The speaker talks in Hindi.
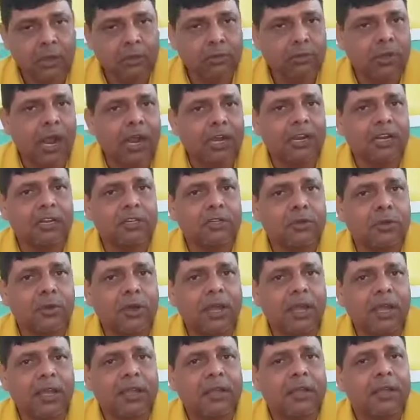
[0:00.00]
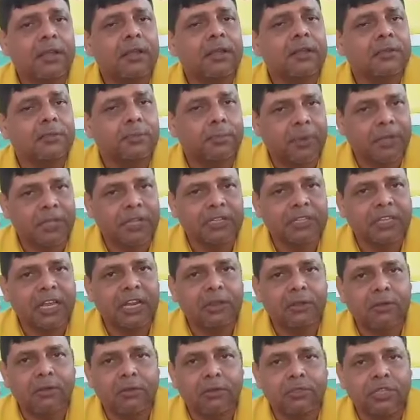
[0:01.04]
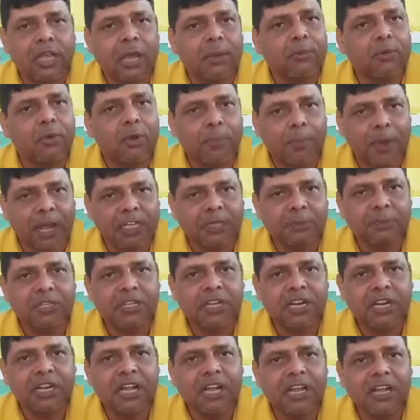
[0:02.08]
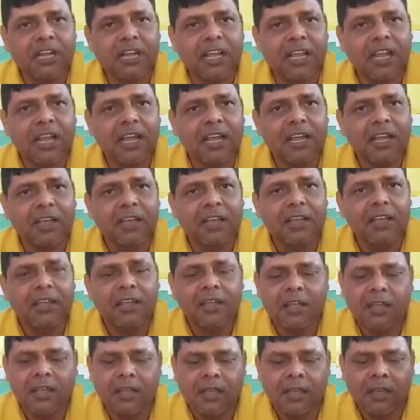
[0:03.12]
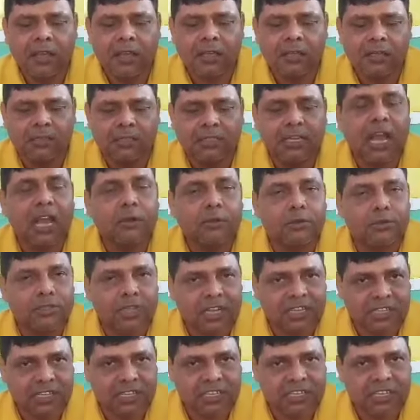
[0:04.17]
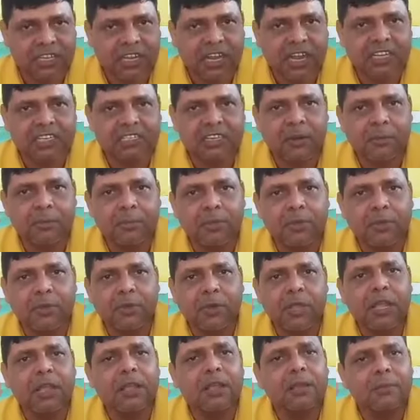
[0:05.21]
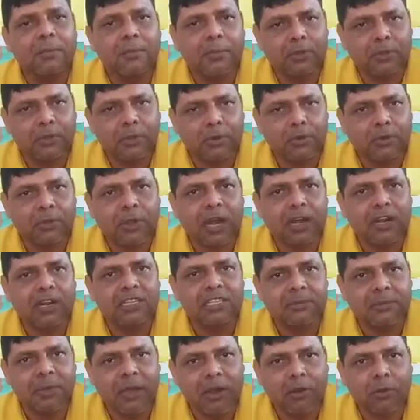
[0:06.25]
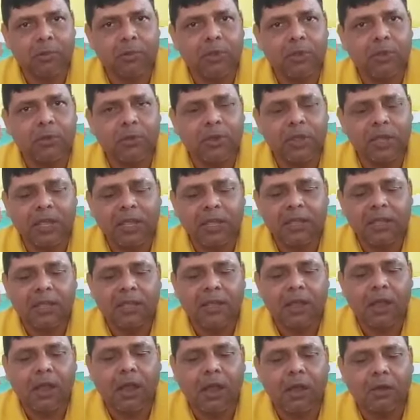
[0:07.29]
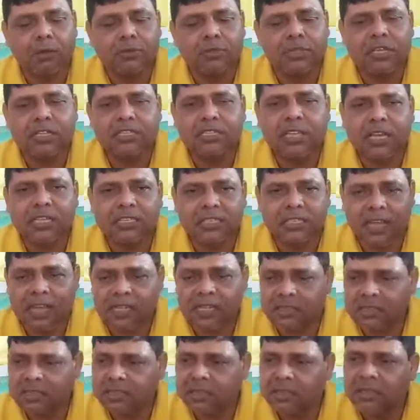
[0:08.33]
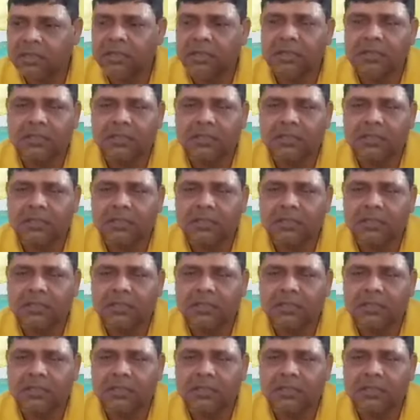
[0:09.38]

इसका उद्घाटन जो है पंद्रह तारीख को शाम को पाँच बजे रखा गया है जहाँ कुछ सांस्कृतिक कार्यक्रम भी होंगे बतौर उद्घाटन समारोह भी होंगे और उसके साथ साथ